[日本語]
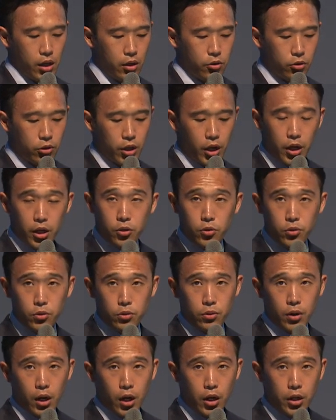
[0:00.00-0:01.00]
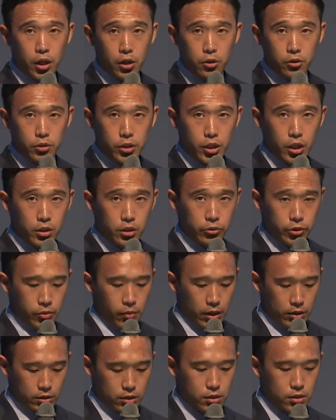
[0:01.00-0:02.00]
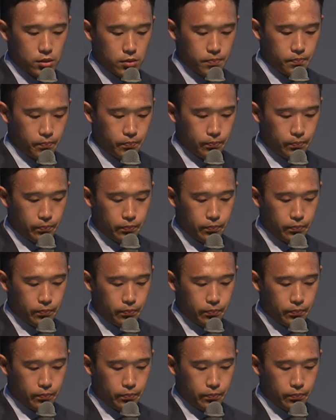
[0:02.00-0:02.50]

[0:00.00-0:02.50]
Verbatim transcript: これだけのことが書けるようになっております。